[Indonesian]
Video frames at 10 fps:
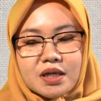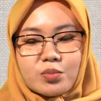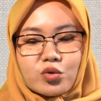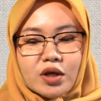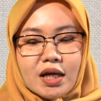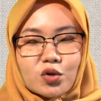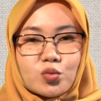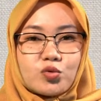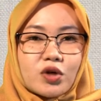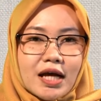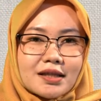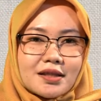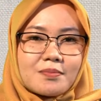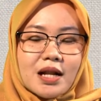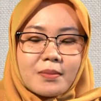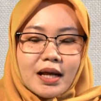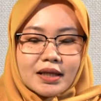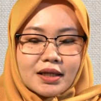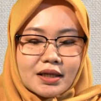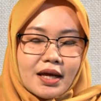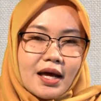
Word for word: menimbulkan hubungan timbal balik